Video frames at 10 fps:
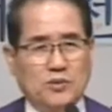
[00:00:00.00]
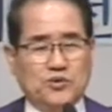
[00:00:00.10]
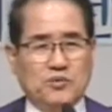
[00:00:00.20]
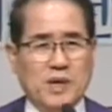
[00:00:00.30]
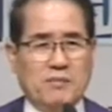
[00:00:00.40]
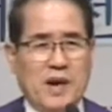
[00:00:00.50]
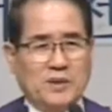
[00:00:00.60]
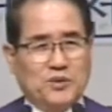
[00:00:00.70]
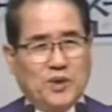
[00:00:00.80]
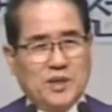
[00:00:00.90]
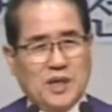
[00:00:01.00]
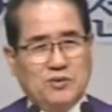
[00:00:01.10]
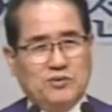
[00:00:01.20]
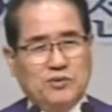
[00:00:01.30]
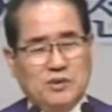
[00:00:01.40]
요즘에 방송에
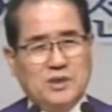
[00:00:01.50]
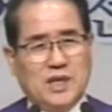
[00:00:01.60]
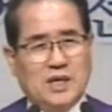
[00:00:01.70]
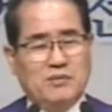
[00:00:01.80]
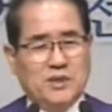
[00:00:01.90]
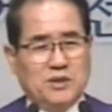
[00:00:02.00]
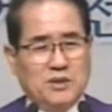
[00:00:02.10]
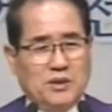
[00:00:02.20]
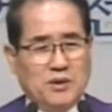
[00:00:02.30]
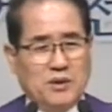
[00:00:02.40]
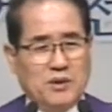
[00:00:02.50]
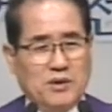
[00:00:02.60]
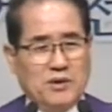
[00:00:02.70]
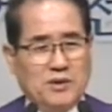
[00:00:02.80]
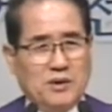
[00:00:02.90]
자주 뜨는 사람 있지요?
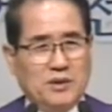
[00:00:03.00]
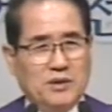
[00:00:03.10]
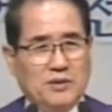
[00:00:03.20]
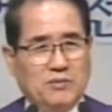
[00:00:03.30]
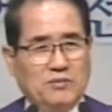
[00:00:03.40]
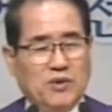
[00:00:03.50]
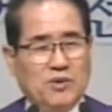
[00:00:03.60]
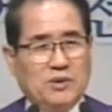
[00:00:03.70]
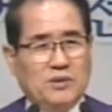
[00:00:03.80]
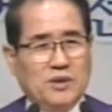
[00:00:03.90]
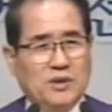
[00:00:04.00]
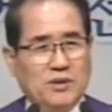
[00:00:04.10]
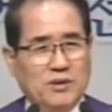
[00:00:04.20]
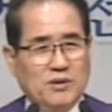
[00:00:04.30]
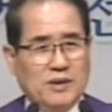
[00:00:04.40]
뭘로
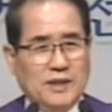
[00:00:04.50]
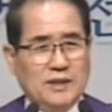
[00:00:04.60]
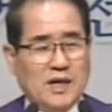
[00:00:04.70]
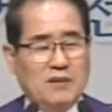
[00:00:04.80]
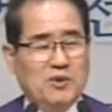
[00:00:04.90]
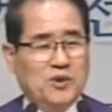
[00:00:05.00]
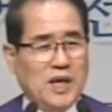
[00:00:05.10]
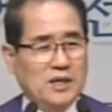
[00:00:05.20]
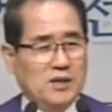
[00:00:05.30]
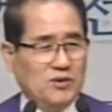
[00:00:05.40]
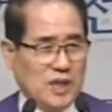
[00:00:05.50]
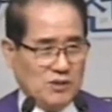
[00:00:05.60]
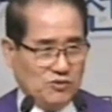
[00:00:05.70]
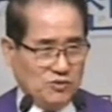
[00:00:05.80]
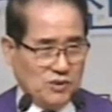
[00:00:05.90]
떠요? 잘못한 일로
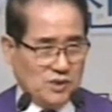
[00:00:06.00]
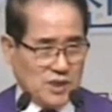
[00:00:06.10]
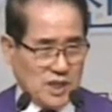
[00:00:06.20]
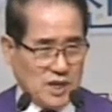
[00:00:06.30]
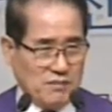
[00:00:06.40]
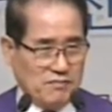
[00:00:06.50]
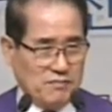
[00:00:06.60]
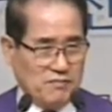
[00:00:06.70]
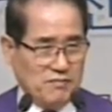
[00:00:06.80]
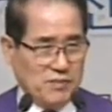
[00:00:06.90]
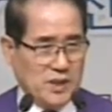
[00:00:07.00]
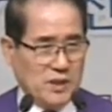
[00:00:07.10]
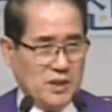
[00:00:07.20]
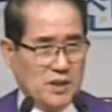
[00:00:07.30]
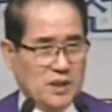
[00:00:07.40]
자주 뜨는 사람.
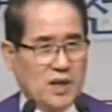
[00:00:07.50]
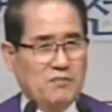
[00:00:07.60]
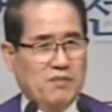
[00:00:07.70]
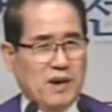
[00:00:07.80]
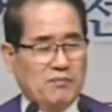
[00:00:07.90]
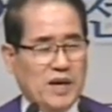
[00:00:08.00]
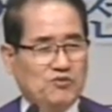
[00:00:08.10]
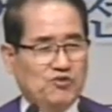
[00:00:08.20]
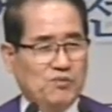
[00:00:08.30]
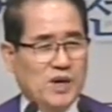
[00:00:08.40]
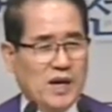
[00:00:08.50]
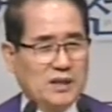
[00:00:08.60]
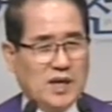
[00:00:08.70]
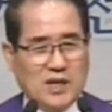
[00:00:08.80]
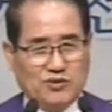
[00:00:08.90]
케이팝 아주
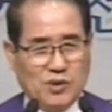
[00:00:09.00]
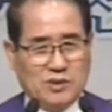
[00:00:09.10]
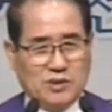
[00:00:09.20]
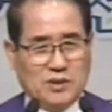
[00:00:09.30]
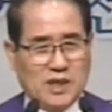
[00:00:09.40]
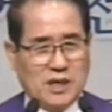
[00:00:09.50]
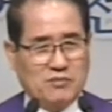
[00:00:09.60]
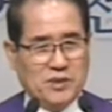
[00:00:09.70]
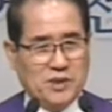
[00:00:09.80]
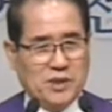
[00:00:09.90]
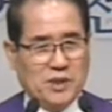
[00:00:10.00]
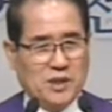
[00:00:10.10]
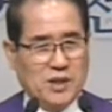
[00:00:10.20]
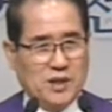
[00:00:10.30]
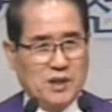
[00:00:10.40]
유명한 가수였던 사람들이
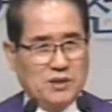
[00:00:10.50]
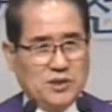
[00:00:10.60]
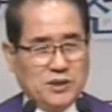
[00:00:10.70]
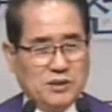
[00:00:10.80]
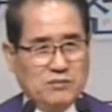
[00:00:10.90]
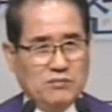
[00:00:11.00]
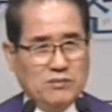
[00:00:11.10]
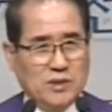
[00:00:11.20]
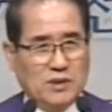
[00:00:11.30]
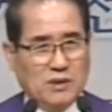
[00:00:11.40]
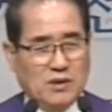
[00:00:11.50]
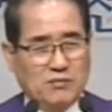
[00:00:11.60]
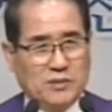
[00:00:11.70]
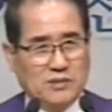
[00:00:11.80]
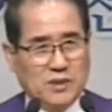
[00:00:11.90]
지금
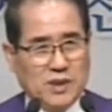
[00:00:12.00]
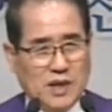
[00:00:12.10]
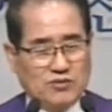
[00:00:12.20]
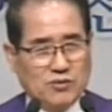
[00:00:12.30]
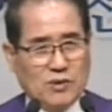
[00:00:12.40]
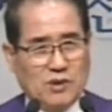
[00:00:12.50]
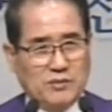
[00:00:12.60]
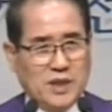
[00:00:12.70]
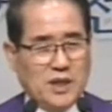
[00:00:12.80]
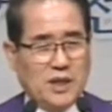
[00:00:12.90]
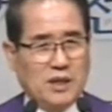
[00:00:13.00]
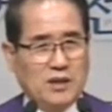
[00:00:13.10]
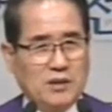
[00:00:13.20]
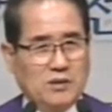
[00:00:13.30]
검, 아주 검찰에